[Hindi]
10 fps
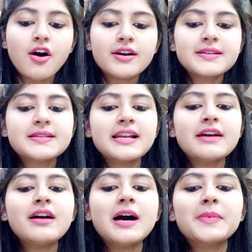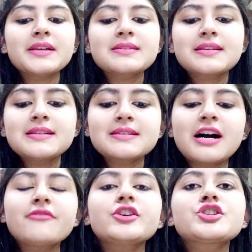और इसके अलावा आपके स्किल्स
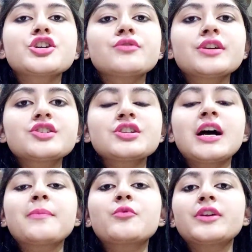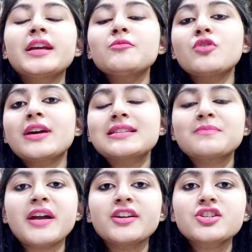काफ़ी अच्छे होने चाहिए आपको टीम को
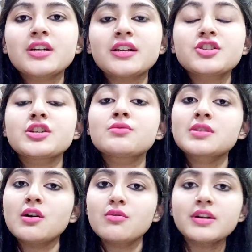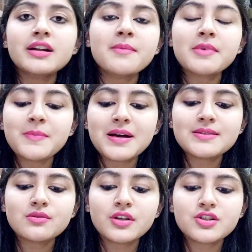कैसे मैनेज करना चाहिए उसका हुनर आपके
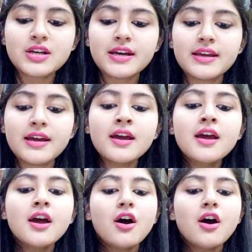पास होना चाहिए